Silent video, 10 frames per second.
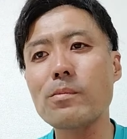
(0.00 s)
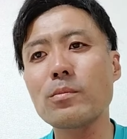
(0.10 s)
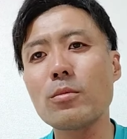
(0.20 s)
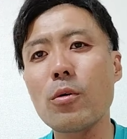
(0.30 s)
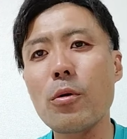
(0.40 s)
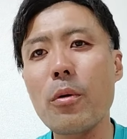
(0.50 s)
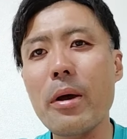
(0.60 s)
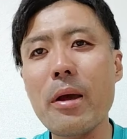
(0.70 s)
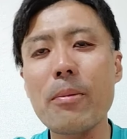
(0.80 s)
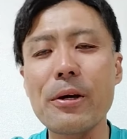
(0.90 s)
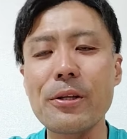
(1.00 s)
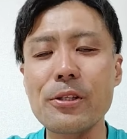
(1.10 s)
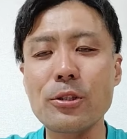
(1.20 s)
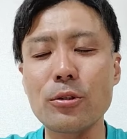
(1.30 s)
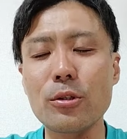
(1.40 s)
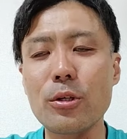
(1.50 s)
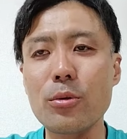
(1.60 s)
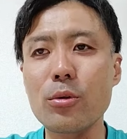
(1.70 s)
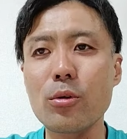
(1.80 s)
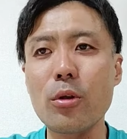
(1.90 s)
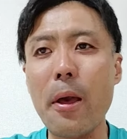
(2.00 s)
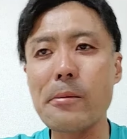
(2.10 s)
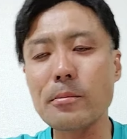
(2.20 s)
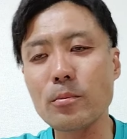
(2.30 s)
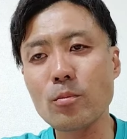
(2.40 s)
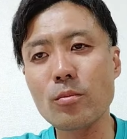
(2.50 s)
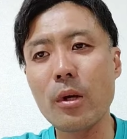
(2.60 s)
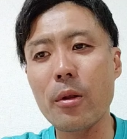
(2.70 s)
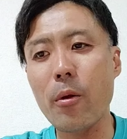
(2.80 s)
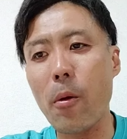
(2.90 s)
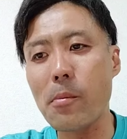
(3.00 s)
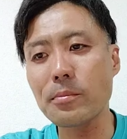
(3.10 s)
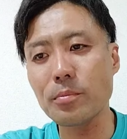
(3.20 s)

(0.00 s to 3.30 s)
もうこれはやばいでしょうっていうことであの